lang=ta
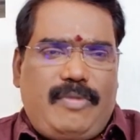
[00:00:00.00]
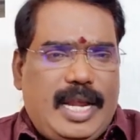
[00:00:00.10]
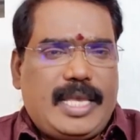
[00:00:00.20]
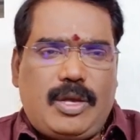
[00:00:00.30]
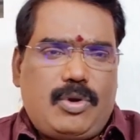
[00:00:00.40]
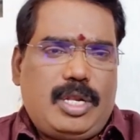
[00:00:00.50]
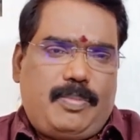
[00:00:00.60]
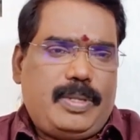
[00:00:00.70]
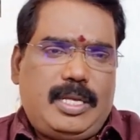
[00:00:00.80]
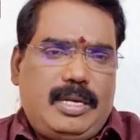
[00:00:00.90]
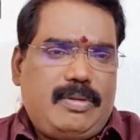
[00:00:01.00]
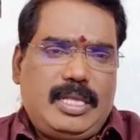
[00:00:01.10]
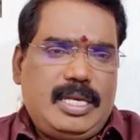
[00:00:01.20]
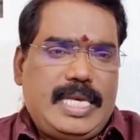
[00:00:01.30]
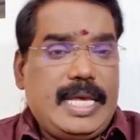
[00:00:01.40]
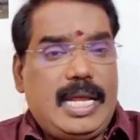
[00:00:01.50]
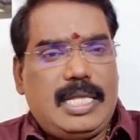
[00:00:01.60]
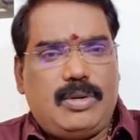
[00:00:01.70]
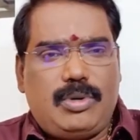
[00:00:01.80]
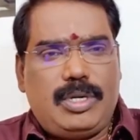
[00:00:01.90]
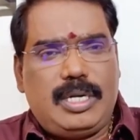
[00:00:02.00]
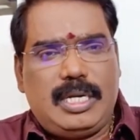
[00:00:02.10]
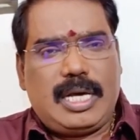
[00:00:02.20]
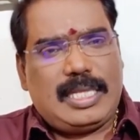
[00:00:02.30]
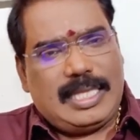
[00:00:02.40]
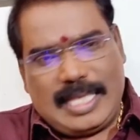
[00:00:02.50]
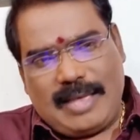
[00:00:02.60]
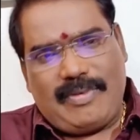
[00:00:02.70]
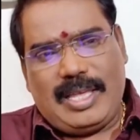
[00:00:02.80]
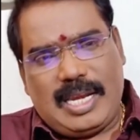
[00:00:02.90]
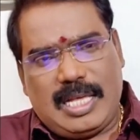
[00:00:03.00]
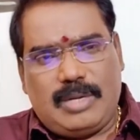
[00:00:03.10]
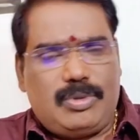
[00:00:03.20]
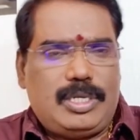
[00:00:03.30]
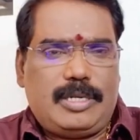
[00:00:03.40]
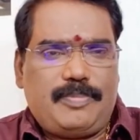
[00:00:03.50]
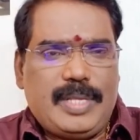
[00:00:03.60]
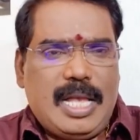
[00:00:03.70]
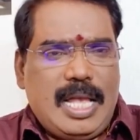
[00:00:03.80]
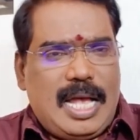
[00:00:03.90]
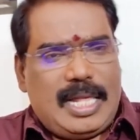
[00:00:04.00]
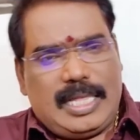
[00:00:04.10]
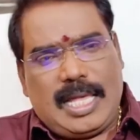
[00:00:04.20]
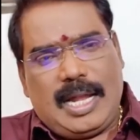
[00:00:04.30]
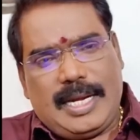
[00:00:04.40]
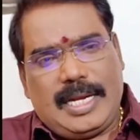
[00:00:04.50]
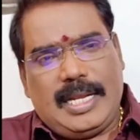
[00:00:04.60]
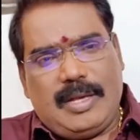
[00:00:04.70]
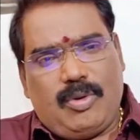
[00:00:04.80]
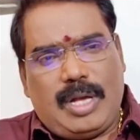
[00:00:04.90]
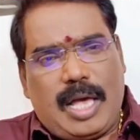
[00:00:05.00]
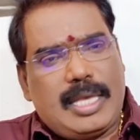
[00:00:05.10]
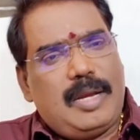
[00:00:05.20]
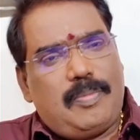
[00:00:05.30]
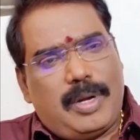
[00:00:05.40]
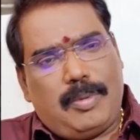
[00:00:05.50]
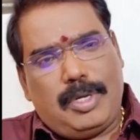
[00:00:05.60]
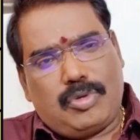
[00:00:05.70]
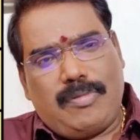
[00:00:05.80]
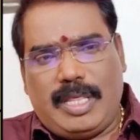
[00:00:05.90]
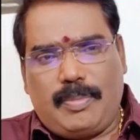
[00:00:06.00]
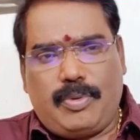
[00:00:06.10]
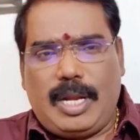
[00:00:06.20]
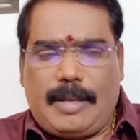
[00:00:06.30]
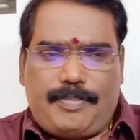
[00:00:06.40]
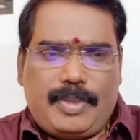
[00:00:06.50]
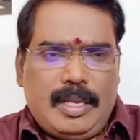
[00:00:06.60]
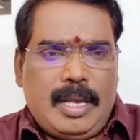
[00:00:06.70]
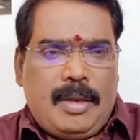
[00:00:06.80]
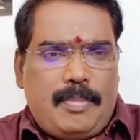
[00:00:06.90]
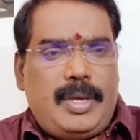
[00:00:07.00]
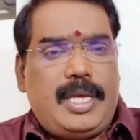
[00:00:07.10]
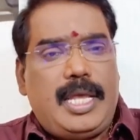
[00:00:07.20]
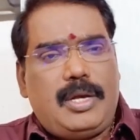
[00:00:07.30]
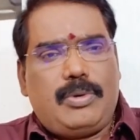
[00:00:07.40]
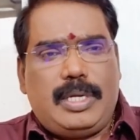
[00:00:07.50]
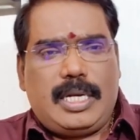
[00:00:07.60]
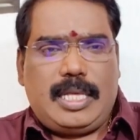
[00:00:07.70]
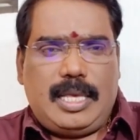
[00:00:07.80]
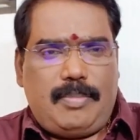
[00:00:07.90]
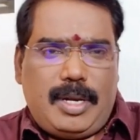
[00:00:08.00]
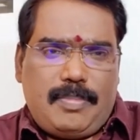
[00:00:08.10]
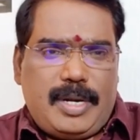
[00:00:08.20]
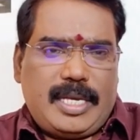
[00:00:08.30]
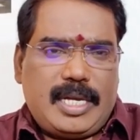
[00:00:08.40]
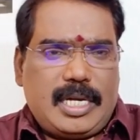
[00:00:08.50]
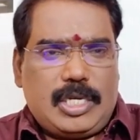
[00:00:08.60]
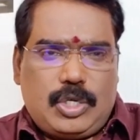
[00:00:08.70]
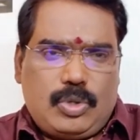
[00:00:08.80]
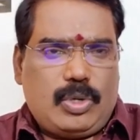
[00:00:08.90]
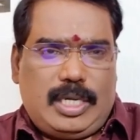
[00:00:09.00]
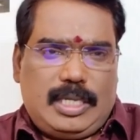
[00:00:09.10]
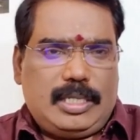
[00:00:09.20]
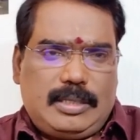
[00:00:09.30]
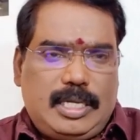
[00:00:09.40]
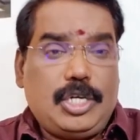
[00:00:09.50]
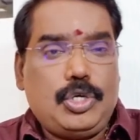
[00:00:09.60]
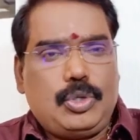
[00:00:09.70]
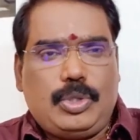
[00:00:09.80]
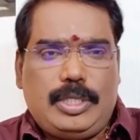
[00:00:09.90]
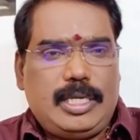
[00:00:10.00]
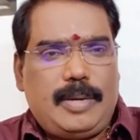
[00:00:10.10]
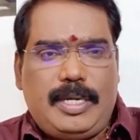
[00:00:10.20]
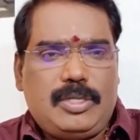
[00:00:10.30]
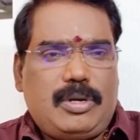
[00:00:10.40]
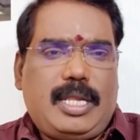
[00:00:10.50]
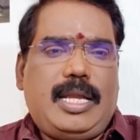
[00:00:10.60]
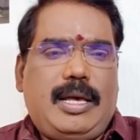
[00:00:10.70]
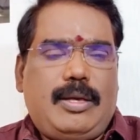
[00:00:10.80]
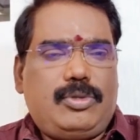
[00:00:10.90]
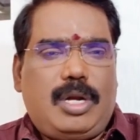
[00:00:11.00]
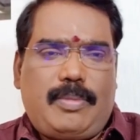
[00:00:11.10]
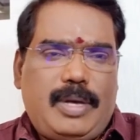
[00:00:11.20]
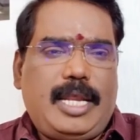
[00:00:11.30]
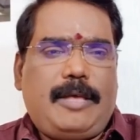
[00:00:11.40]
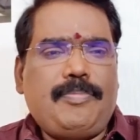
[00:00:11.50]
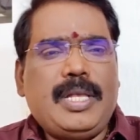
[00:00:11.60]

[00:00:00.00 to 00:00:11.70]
விளக்கி கொண்டிருப்பது வந்து இயலாத ஒன்று அது தேவையில்லாத ஒன்று அதுதான் அடிக்கடி ஒரு ஆங்கில பழமொழி சொல்வதைப் போல மீனை கொடுக்காதே மீன் பிடிக்க கற்றுக்கொள் கற்றுக்கொடு அப்படின்னு சொல்கிறதுனா சொல்கிற மாதிரி